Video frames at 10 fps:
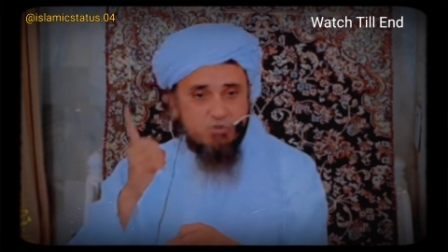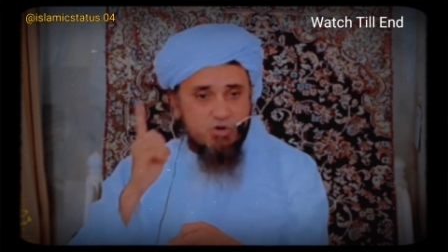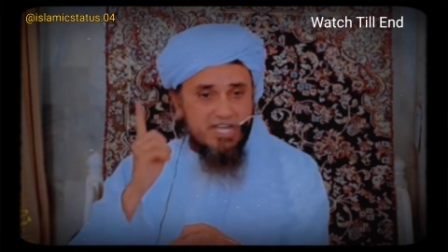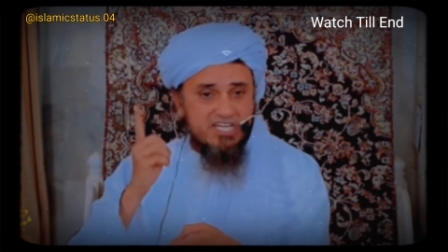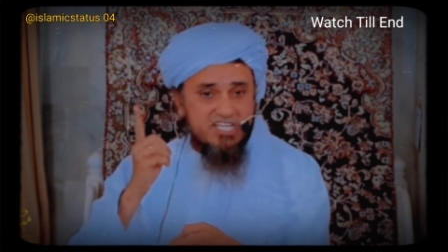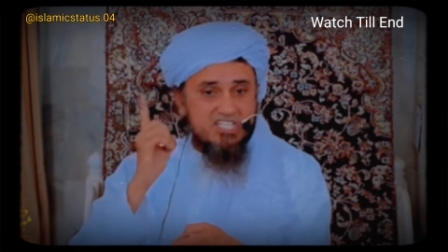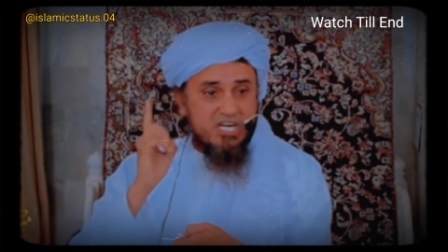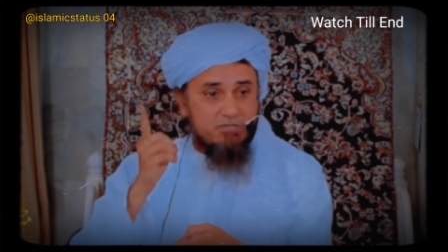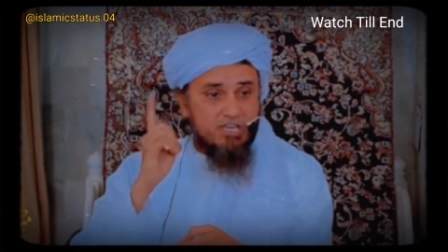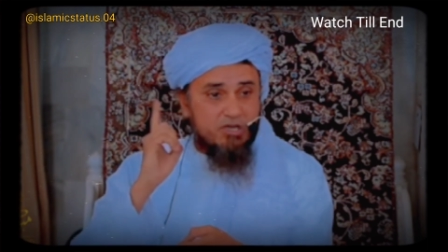फूले इनकी
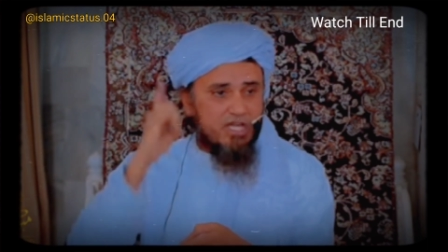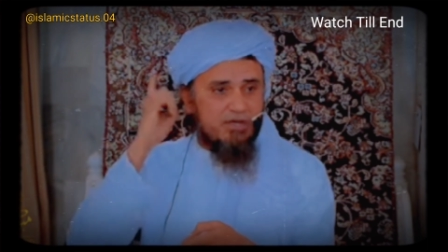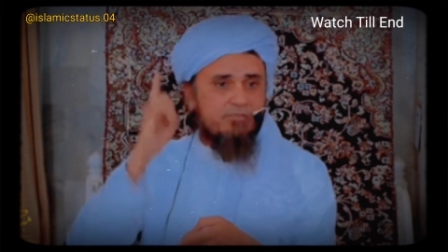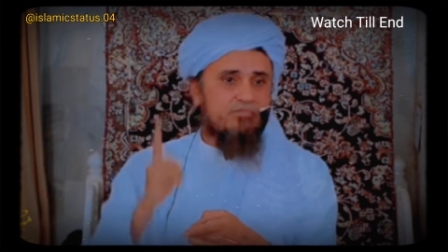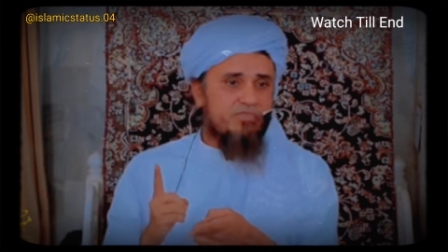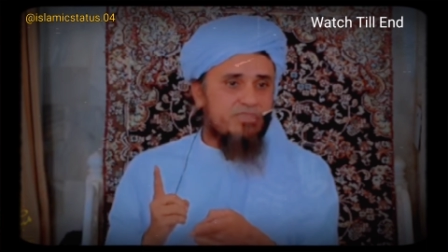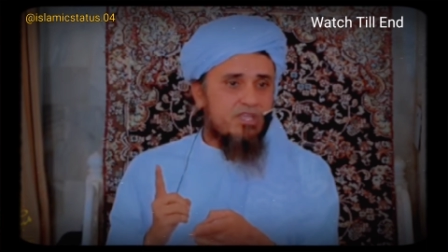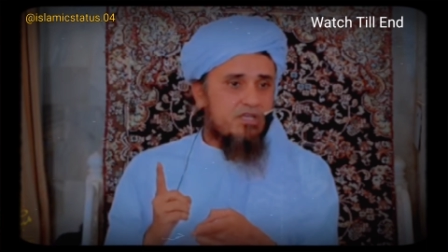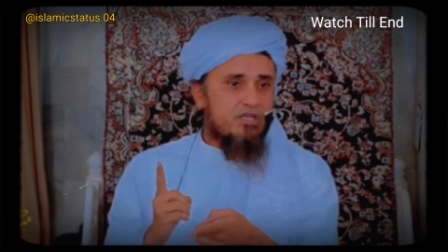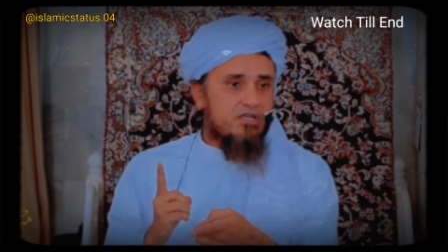चर्बी गुले
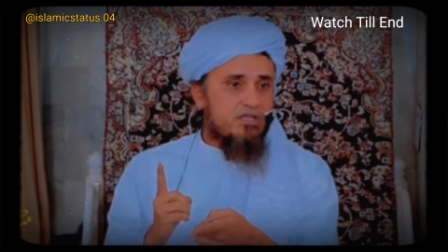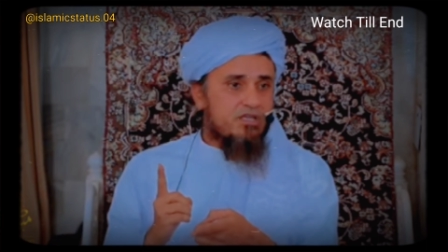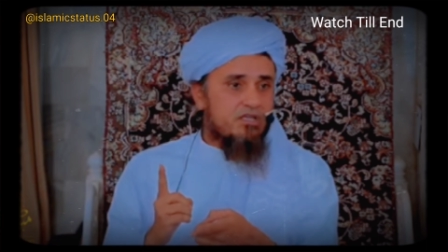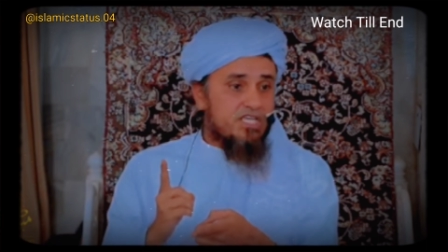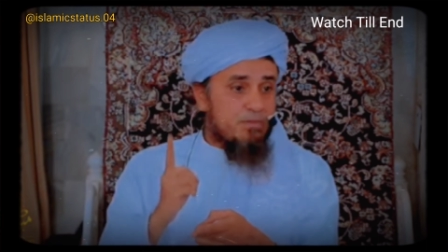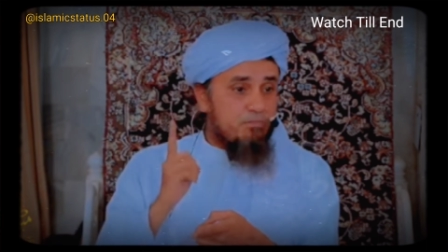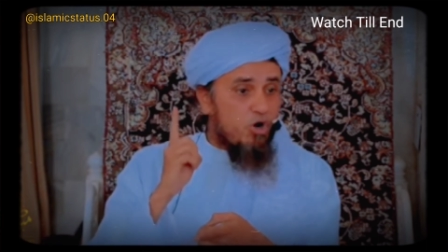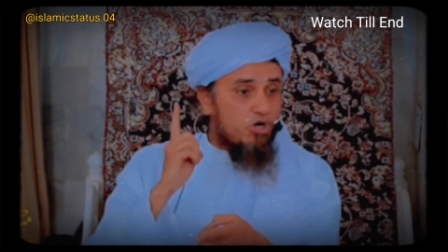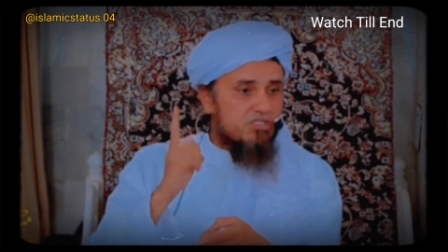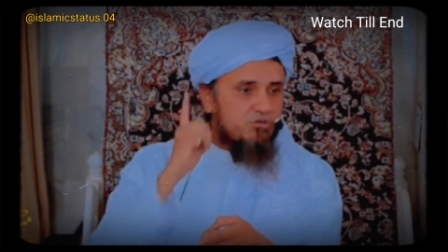ये
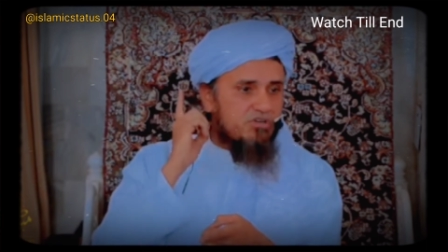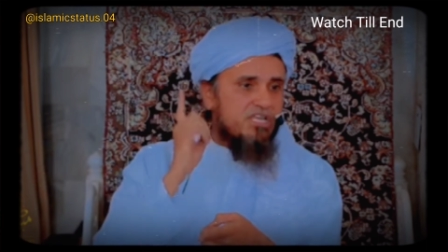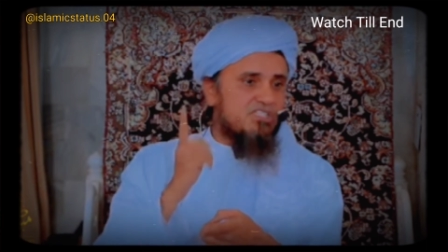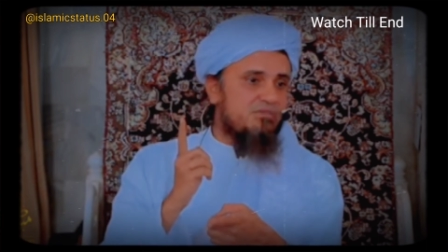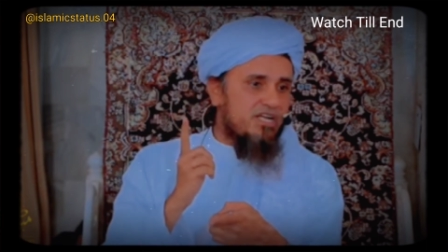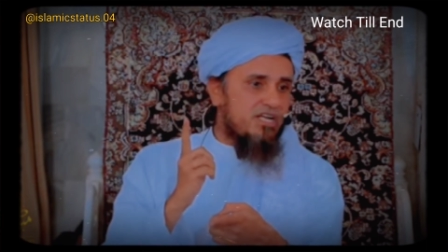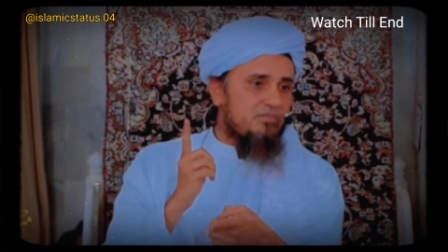बहुत जरूरी है जमाने